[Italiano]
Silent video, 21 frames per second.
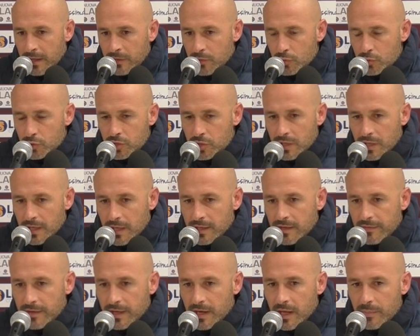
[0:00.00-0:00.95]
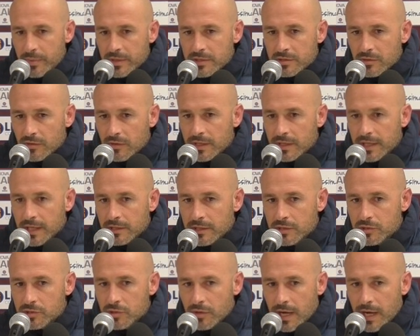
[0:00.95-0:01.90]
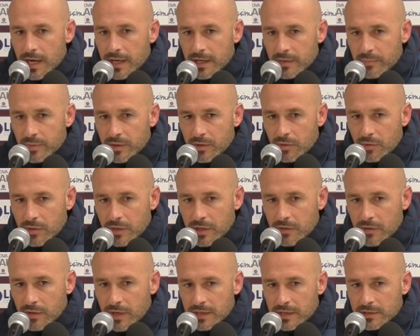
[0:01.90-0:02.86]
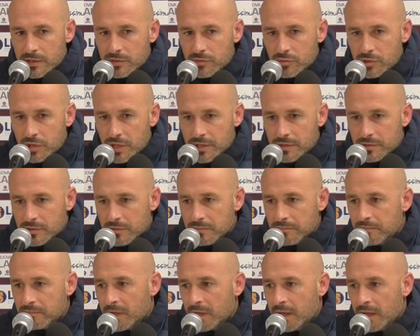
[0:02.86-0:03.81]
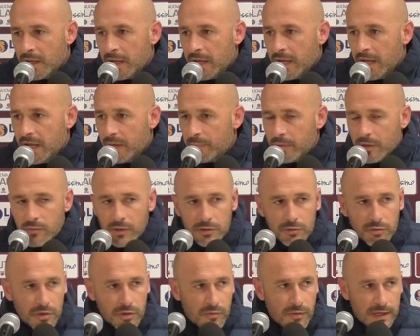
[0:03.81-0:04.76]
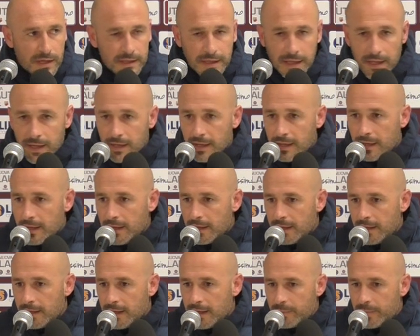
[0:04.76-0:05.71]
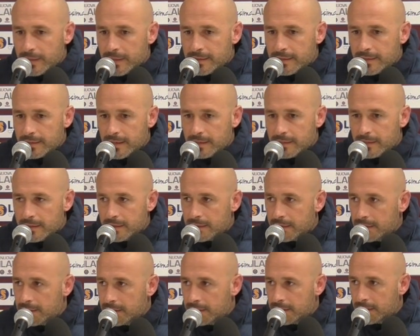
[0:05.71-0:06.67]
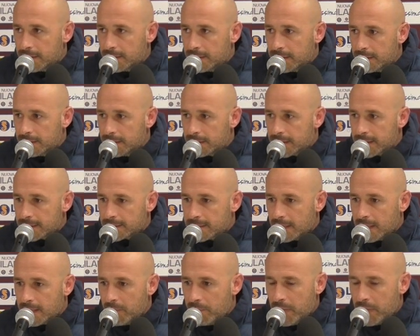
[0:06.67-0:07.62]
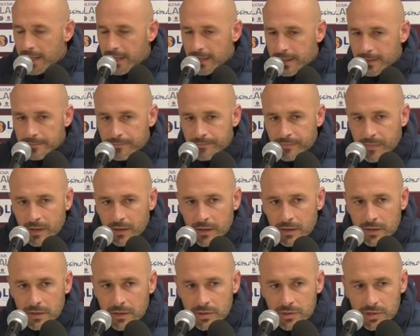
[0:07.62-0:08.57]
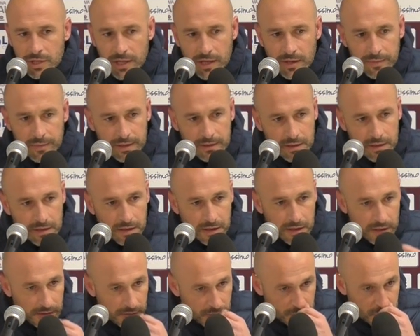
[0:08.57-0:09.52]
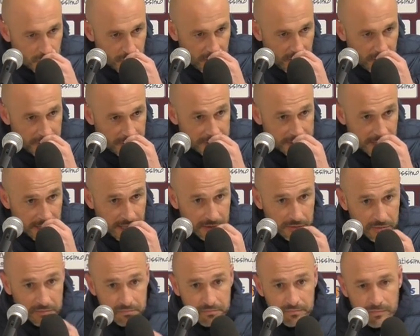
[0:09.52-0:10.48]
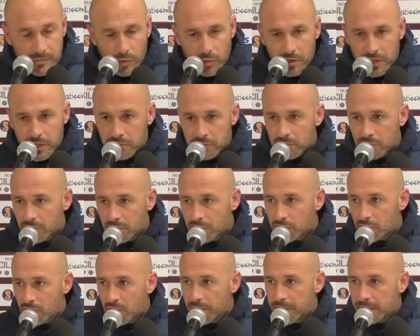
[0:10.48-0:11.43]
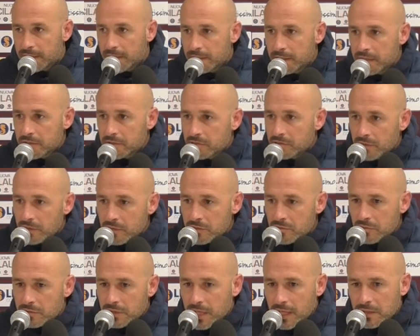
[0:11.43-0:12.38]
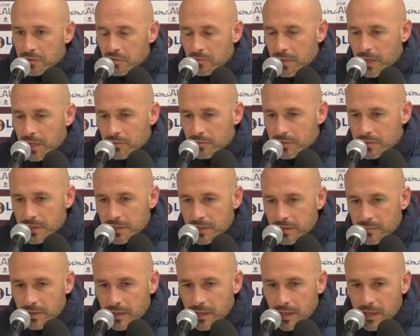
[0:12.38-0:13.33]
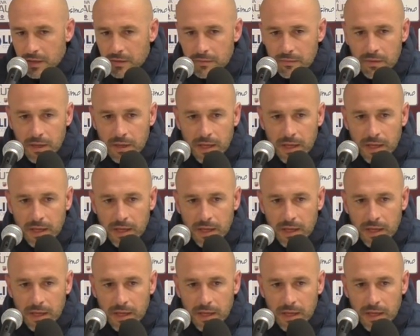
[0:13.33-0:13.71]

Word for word: riuscire ad avere la personalità di giocare per noi è un grande successo e per quanto riguarda la, la partita di Castellammare, sinceramente non ci ho mai pensato, ho chiesto solamente adesso il risultato, ma così perché